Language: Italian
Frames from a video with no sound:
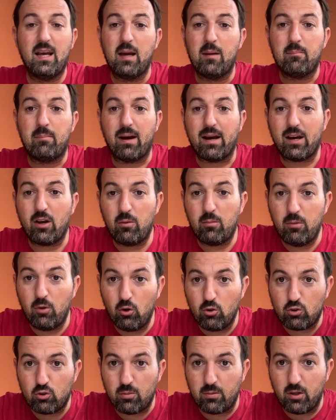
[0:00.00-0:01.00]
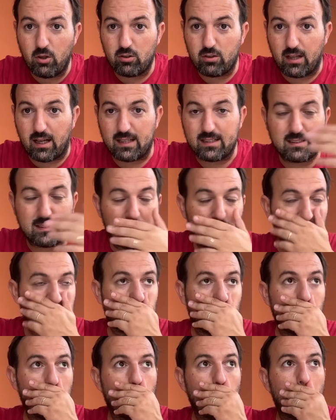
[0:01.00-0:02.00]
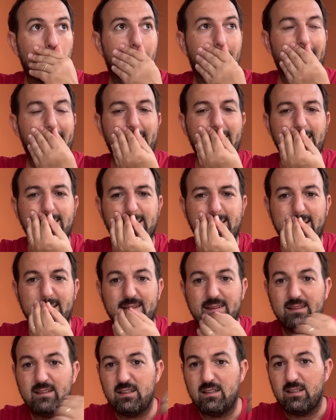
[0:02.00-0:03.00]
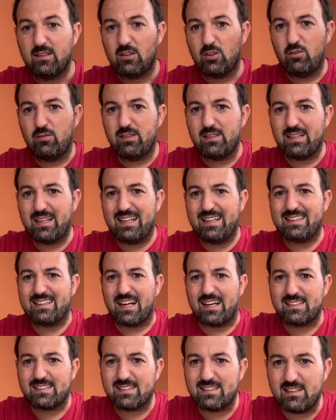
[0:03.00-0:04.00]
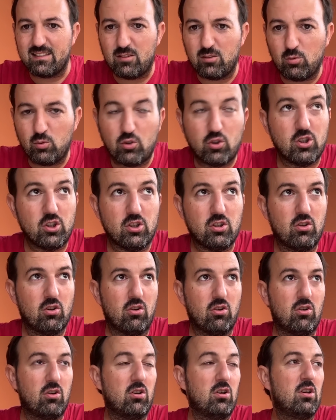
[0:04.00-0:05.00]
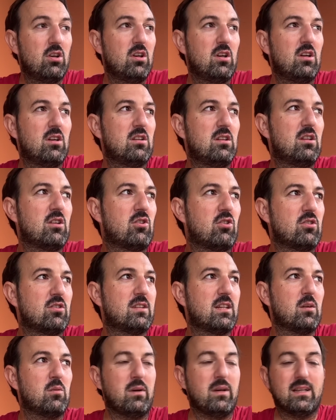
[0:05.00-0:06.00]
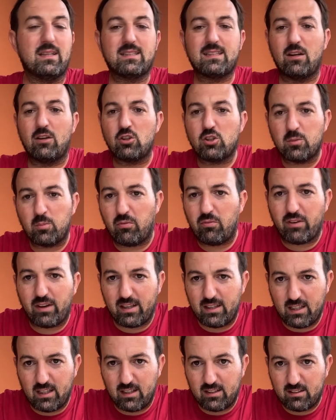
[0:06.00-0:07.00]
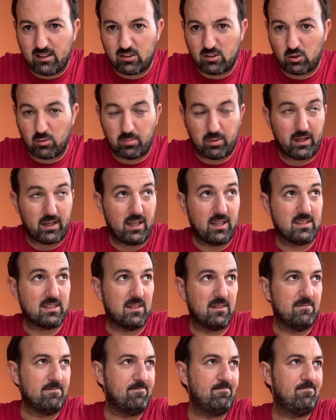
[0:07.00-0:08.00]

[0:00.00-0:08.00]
pagano molto meno tasse noi siamo in un paese dove le tasse ti uccidono di conseguenza non si può fare niente in questo paese